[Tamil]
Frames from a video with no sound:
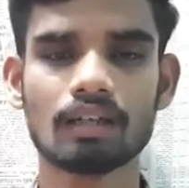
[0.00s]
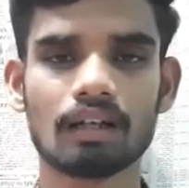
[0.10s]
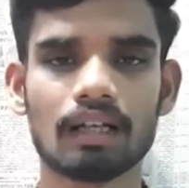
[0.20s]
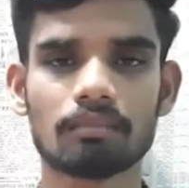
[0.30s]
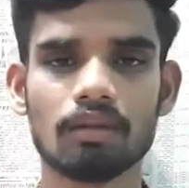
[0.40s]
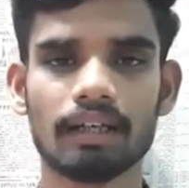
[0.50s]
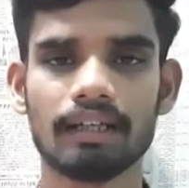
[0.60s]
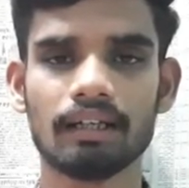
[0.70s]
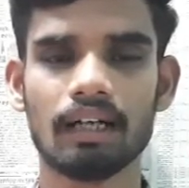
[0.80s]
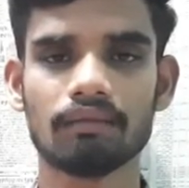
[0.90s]

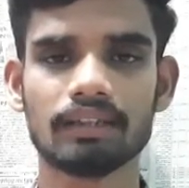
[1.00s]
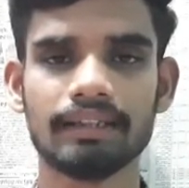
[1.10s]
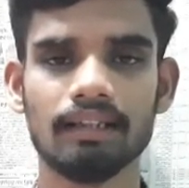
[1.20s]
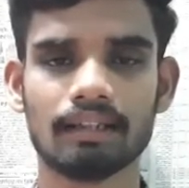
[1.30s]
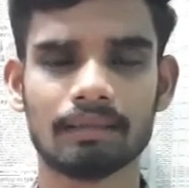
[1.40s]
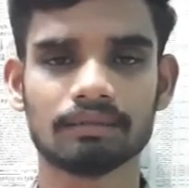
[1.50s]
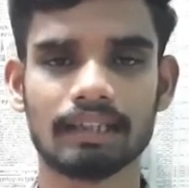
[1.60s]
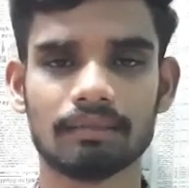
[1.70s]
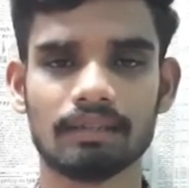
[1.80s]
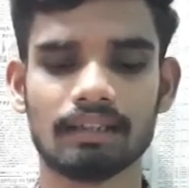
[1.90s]
கார்போஹைட்ரேட் அறுபத்தி ஏழு கிராம்ஸ்
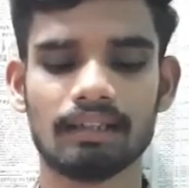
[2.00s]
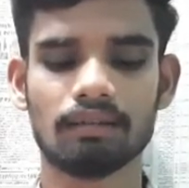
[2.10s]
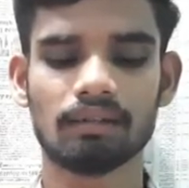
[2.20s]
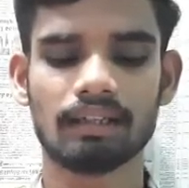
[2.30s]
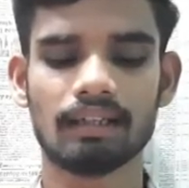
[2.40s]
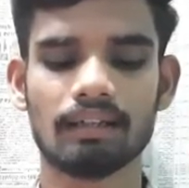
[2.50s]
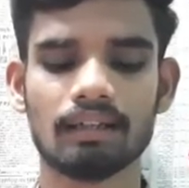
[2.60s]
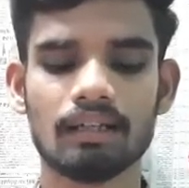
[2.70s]
வரைக்கும் இருக்குதுங்க ஓகேங்களா